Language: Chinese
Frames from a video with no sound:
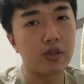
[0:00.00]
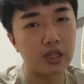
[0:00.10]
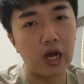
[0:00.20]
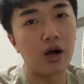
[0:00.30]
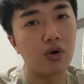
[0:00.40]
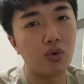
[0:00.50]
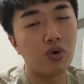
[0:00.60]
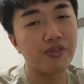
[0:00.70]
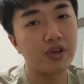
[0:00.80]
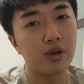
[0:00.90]
大家好，我
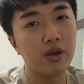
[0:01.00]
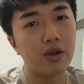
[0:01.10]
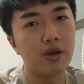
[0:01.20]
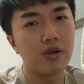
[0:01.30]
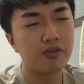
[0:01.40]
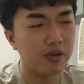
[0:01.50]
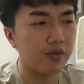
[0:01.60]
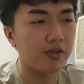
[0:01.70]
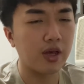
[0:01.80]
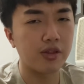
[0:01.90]
匡正。事
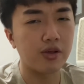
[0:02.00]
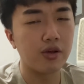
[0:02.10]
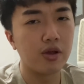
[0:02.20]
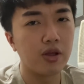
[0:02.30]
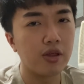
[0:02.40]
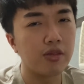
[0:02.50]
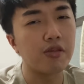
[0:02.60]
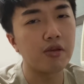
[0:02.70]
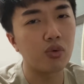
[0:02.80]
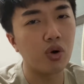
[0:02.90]
情是这样的，前
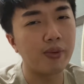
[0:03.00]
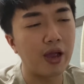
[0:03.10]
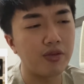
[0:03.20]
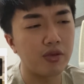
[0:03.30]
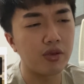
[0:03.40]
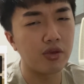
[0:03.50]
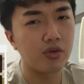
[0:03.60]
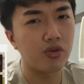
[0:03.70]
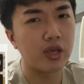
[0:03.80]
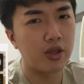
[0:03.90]
阵子我拍一支
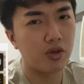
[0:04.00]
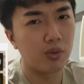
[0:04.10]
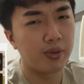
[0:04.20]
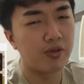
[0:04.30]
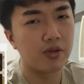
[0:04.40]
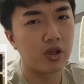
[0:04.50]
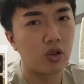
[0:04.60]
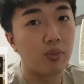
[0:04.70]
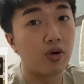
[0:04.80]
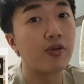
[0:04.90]
就研究品质到底
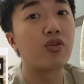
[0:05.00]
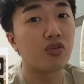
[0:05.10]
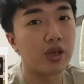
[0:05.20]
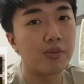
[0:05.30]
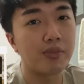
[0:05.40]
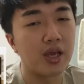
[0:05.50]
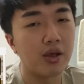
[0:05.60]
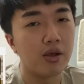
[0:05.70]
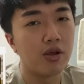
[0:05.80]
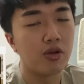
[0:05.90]
有没有飞出去的影片，
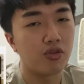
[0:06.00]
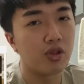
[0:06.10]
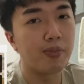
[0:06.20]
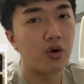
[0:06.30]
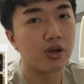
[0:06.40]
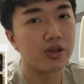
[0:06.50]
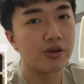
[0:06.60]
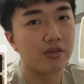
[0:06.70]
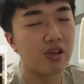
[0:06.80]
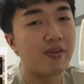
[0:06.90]
就是宝哥
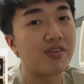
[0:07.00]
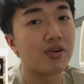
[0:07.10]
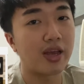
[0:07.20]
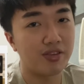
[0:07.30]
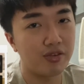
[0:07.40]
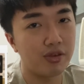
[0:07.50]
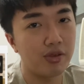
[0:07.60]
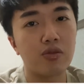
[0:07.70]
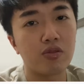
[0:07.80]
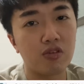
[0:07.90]
的沙发村那一支，
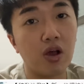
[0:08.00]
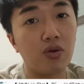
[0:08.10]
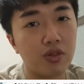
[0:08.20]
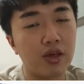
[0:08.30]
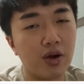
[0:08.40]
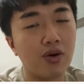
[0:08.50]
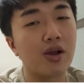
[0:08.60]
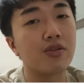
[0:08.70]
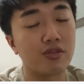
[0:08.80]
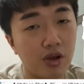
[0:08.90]
超级好
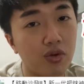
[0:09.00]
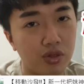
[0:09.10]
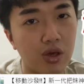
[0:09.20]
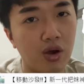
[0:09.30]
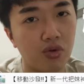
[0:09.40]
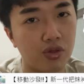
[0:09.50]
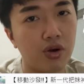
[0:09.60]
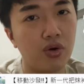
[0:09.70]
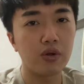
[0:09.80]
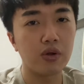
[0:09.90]
看，超级好笑。
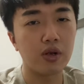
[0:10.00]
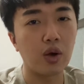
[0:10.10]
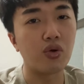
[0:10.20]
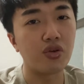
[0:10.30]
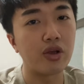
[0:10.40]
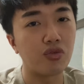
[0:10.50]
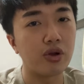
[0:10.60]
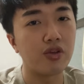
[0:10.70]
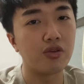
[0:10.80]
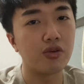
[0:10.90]
那我就也做
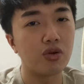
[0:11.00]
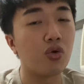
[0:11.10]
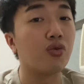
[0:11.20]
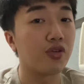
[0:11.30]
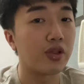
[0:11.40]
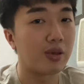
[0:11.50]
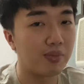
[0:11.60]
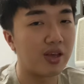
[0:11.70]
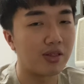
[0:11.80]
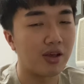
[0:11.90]
了一支酷手的影
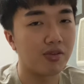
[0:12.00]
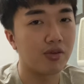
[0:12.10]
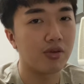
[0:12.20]
片这样子。